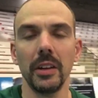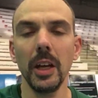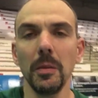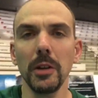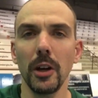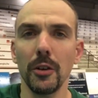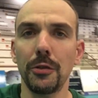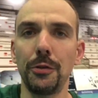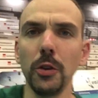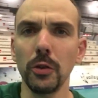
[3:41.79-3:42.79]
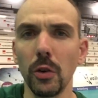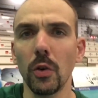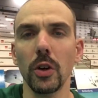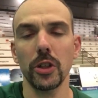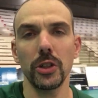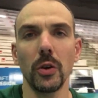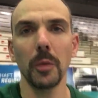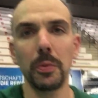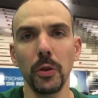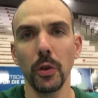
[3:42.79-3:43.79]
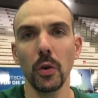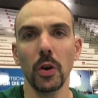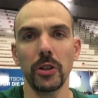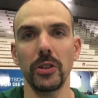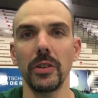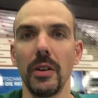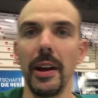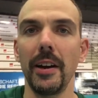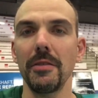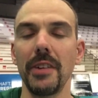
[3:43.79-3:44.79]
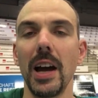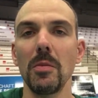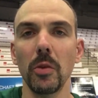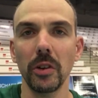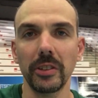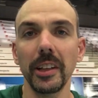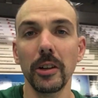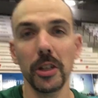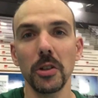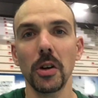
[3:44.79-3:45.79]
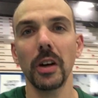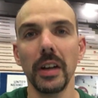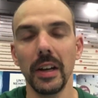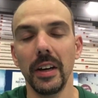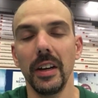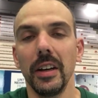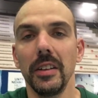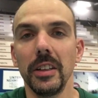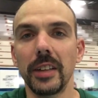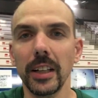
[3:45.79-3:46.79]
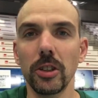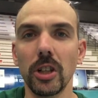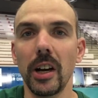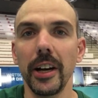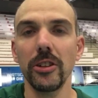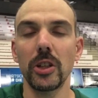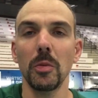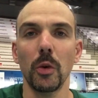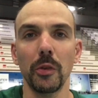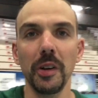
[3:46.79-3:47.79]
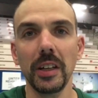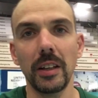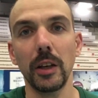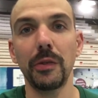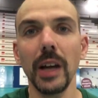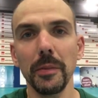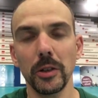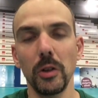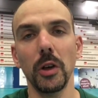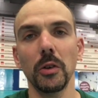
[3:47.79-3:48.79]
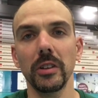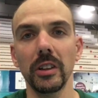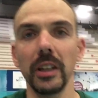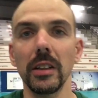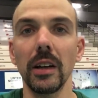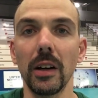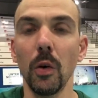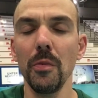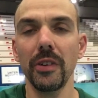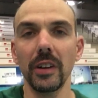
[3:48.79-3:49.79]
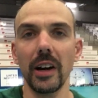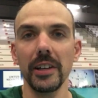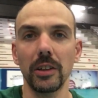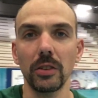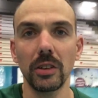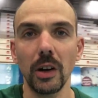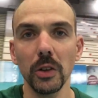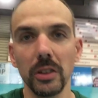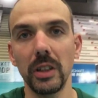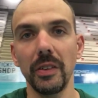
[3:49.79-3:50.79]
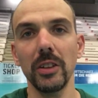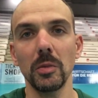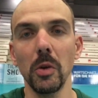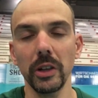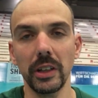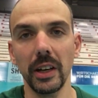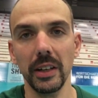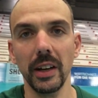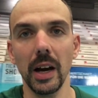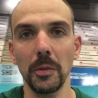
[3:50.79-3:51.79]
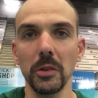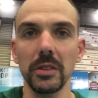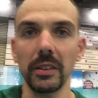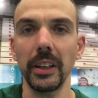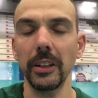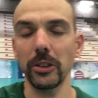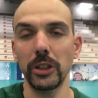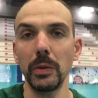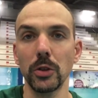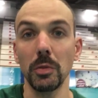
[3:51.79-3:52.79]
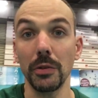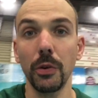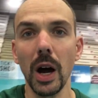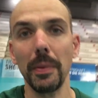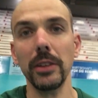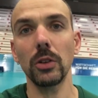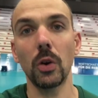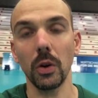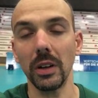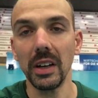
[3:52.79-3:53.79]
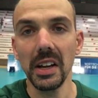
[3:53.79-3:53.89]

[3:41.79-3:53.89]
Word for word: Neben der physiologischen und psychologischen Erwärmung ist dann natürlich noch die taktische Einstimmung wichtig. Wir haben natürlich unseren Gegner umfangreich gescoutet, diverse Möglichkeiten gehabt, uns das gegnerische Team schon mal vorab anzugucken.